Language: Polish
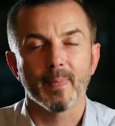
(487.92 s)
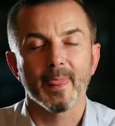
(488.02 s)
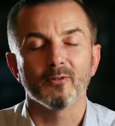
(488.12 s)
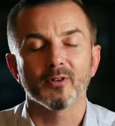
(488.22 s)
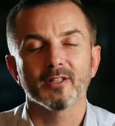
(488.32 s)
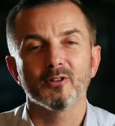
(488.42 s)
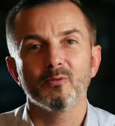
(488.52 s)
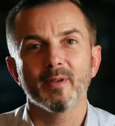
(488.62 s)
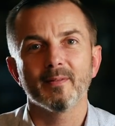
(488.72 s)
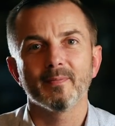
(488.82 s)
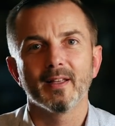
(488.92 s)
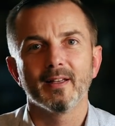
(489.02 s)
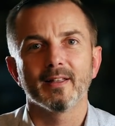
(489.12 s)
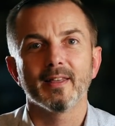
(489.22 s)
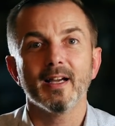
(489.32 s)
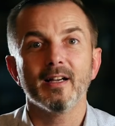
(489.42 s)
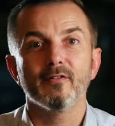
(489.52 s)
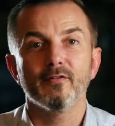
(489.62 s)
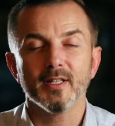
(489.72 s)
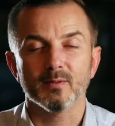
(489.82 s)
Nauka to lubię na
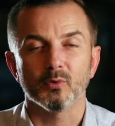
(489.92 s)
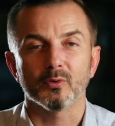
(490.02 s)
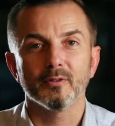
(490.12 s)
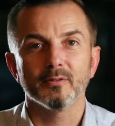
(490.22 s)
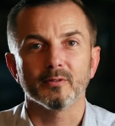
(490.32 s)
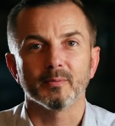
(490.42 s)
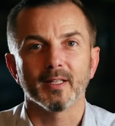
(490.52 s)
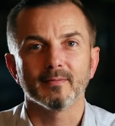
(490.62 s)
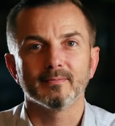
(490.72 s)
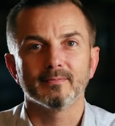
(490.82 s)
Facebooku i YouTube.